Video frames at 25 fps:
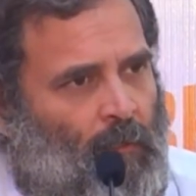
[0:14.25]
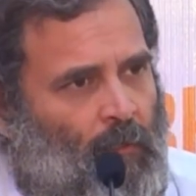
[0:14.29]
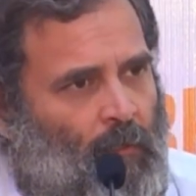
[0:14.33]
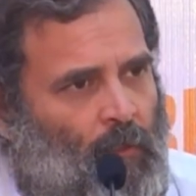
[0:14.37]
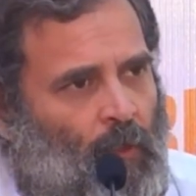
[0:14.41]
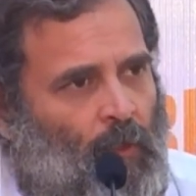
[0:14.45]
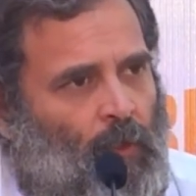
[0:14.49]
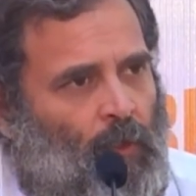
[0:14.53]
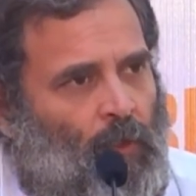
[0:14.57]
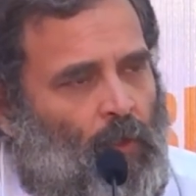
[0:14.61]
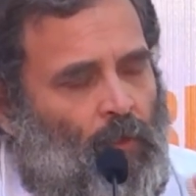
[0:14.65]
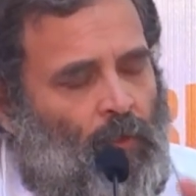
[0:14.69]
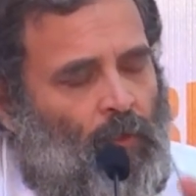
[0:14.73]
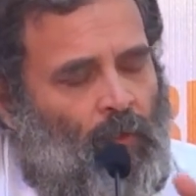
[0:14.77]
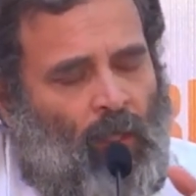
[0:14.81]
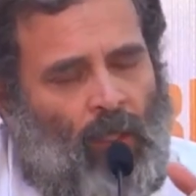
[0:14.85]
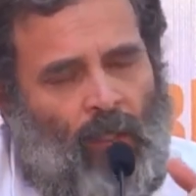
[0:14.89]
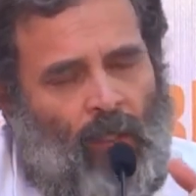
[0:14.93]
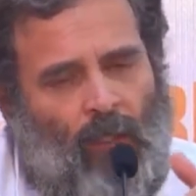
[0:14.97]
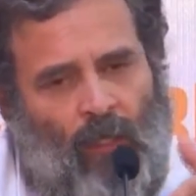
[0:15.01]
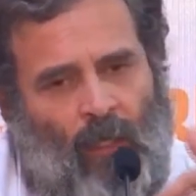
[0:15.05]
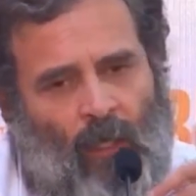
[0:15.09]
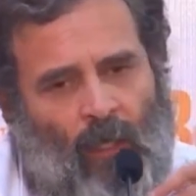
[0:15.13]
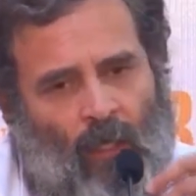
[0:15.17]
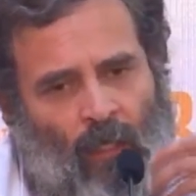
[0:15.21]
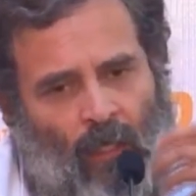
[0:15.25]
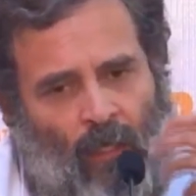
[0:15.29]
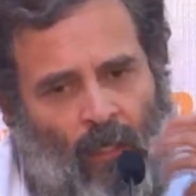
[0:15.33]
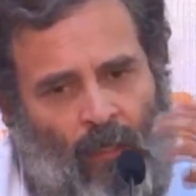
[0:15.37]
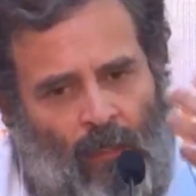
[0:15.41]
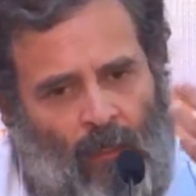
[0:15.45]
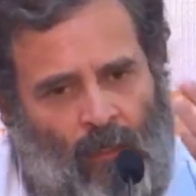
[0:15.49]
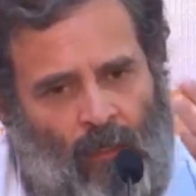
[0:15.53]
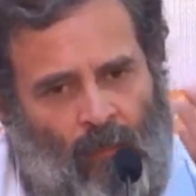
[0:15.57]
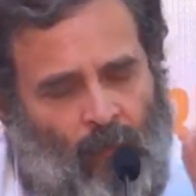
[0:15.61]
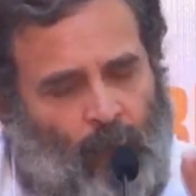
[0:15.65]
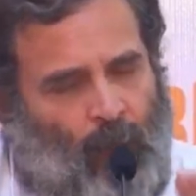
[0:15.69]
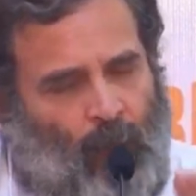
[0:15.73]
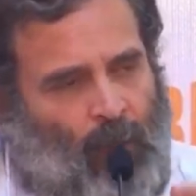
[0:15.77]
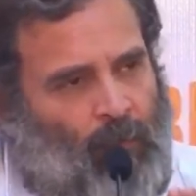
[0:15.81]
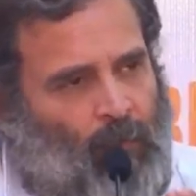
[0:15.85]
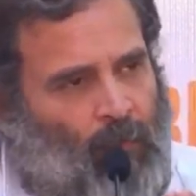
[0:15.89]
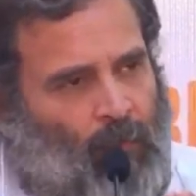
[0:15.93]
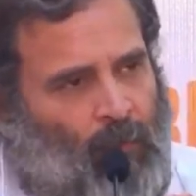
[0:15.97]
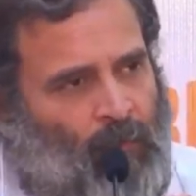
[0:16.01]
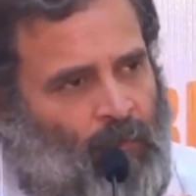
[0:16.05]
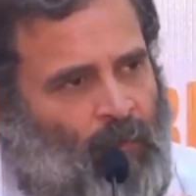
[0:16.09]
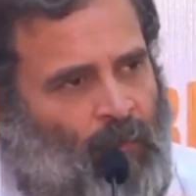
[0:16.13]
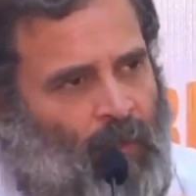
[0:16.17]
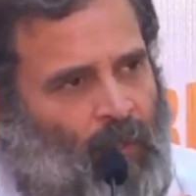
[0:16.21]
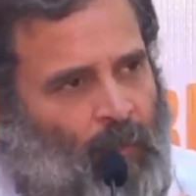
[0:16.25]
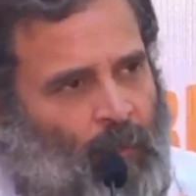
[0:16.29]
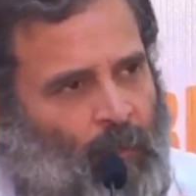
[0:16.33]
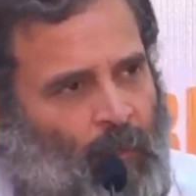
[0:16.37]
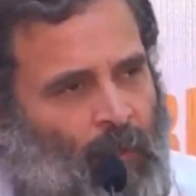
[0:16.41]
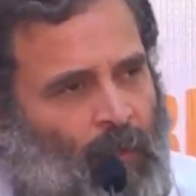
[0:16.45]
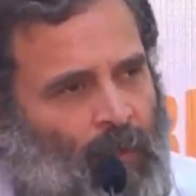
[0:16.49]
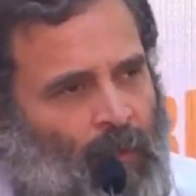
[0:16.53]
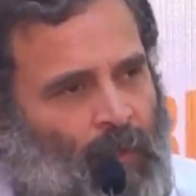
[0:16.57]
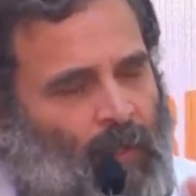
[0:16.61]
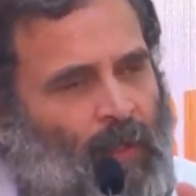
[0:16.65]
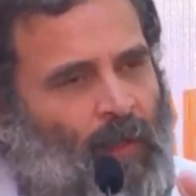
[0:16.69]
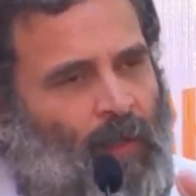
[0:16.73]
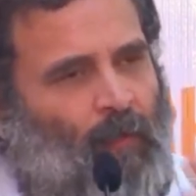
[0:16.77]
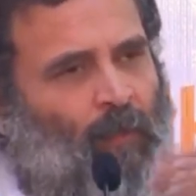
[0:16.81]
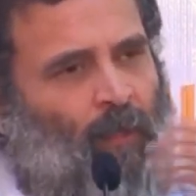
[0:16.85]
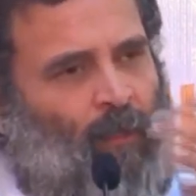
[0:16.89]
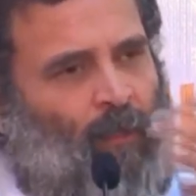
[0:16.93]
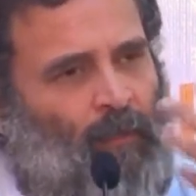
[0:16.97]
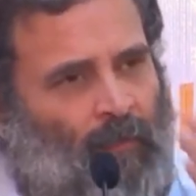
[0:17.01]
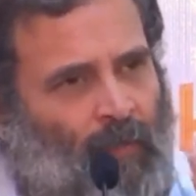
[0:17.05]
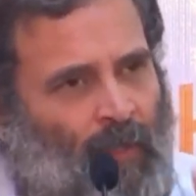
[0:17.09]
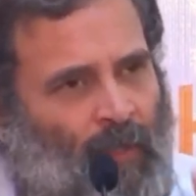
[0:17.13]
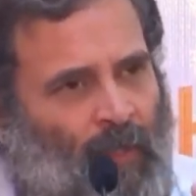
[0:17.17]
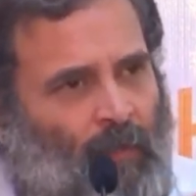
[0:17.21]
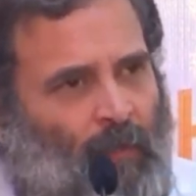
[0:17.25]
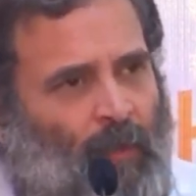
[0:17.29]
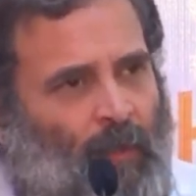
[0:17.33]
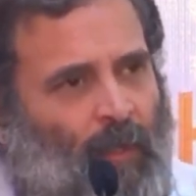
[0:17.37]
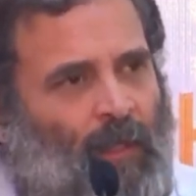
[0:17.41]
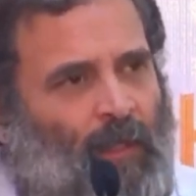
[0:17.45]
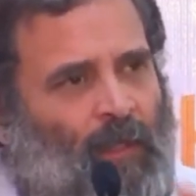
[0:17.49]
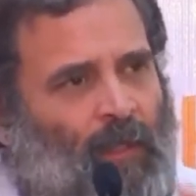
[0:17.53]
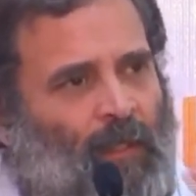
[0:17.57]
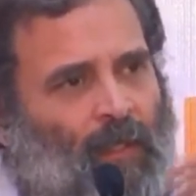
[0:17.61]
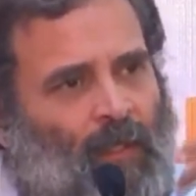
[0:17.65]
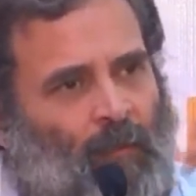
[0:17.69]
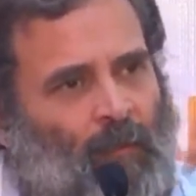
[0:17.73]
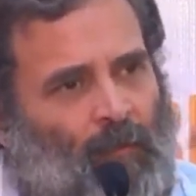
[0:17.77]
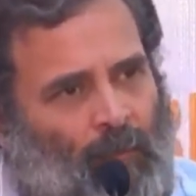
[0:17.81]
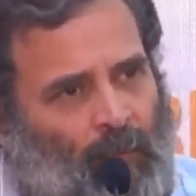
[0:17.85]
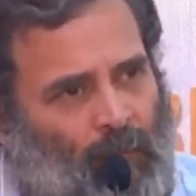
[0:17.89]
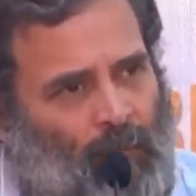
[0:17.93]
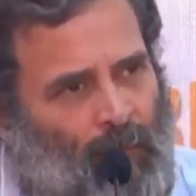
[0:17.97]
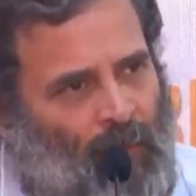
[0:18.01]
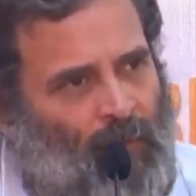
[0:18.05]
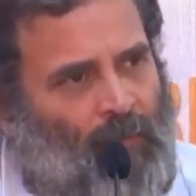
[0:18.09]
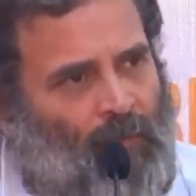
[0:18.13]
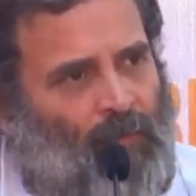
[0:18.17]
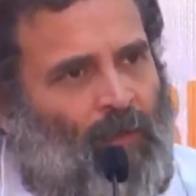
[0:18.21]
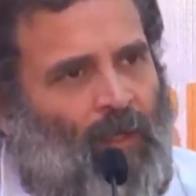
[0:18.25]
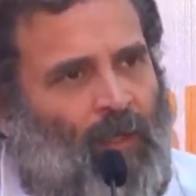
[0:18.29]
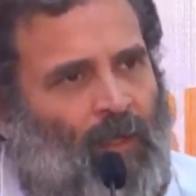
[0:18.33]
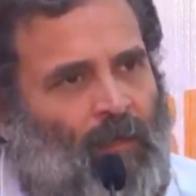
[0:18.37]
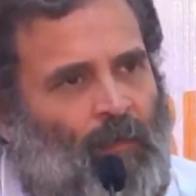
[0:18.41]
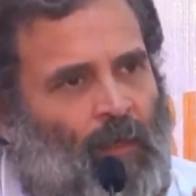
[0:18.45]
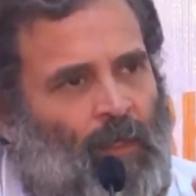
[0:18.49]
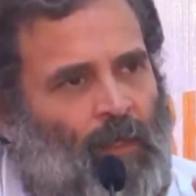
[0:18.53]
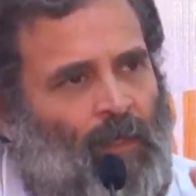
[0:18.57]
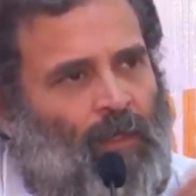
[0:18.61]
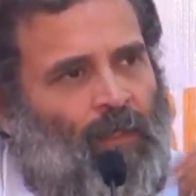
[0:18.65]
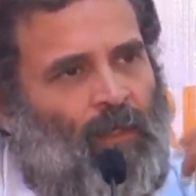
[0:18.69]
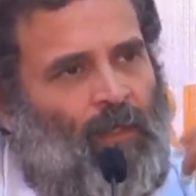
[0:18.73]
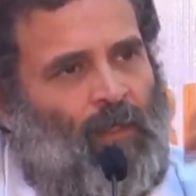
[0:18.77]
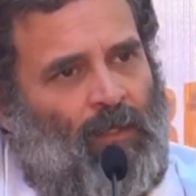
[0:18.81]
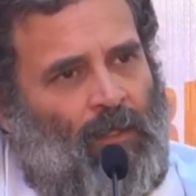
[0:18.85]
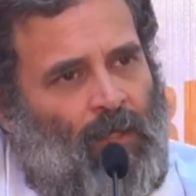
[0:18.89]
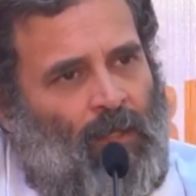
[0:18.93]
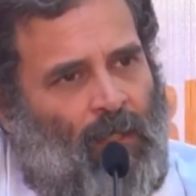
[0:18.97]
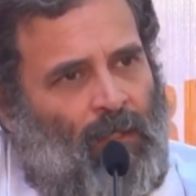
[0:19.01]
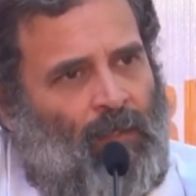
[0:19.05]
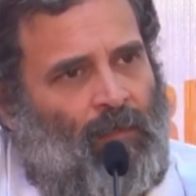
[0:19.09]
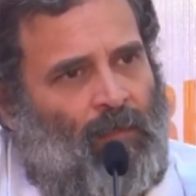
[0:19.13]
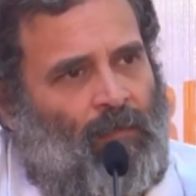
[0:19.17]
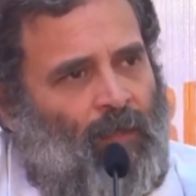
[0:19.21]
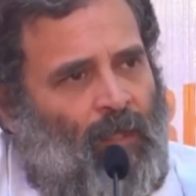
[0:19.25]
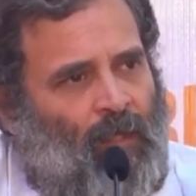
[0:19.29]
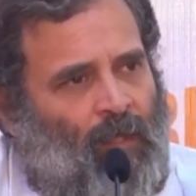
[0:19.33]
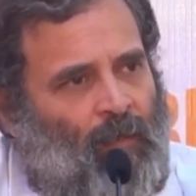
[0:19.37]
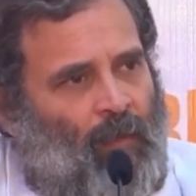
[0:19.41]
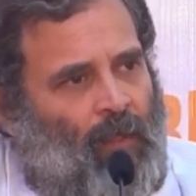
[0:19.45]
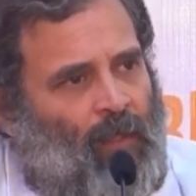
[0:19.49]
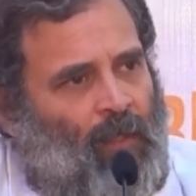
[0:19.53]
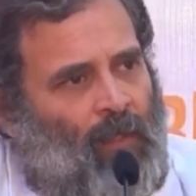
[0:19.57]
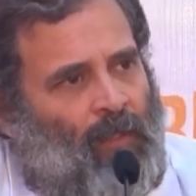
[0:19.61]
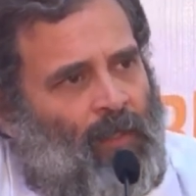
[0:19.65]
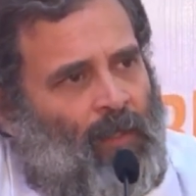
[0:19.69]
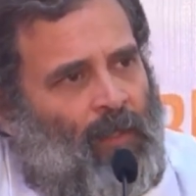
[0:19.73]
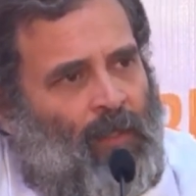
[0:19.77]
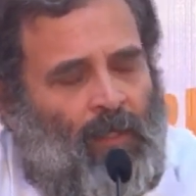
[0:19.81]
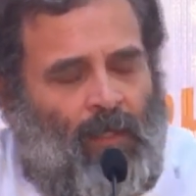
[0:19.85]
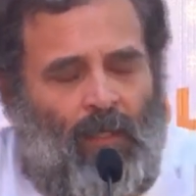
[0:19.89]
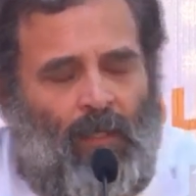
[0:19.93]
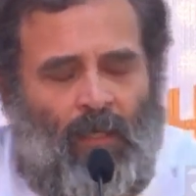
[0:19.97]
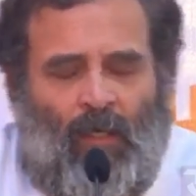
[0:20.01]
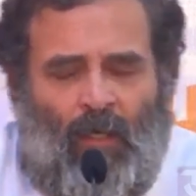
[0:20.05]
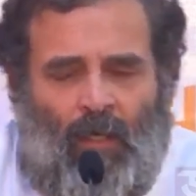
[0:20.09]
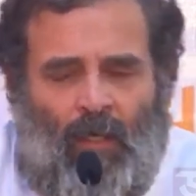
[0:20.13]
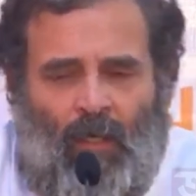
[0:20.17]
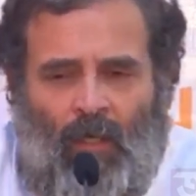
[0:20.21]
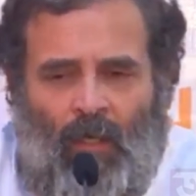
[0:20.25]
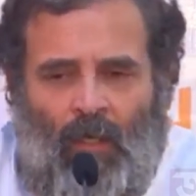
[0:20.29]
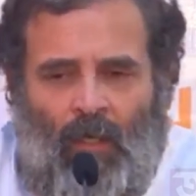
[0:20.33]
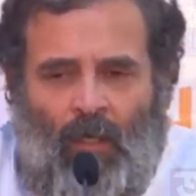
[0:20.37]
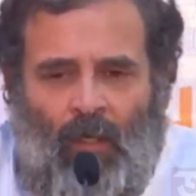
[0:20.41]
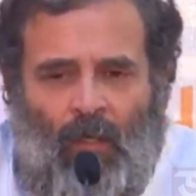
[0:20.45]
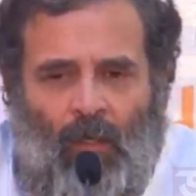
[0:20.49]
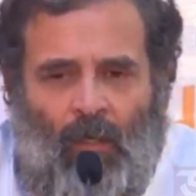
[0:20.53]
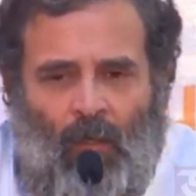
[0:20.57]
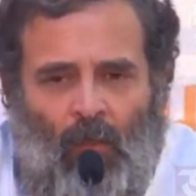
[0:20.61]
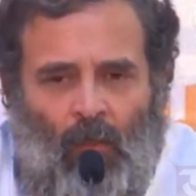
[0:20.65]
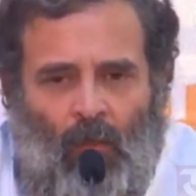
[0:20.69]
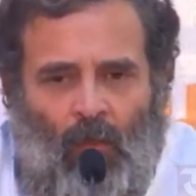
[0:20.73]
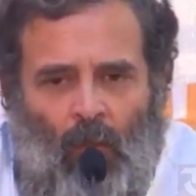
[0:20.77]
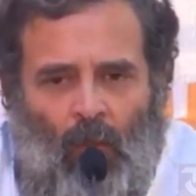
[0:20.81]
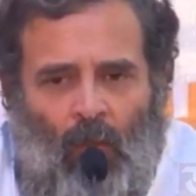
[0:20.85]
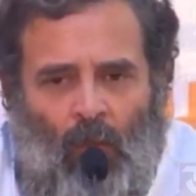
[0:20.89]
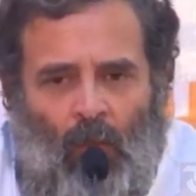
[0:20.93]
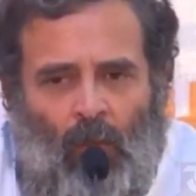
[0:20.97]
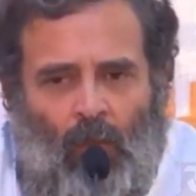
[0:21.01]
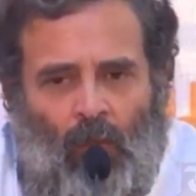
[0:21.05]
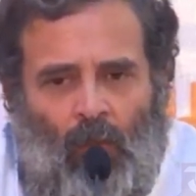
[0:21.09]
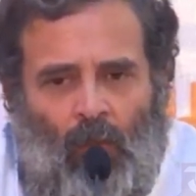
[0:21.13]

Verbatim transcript: जो हिंदुस्तान के हालात दस दस साल पहले थे बीस साल पहले थे तीस साल पहले थे चालीस साल पहले थे वो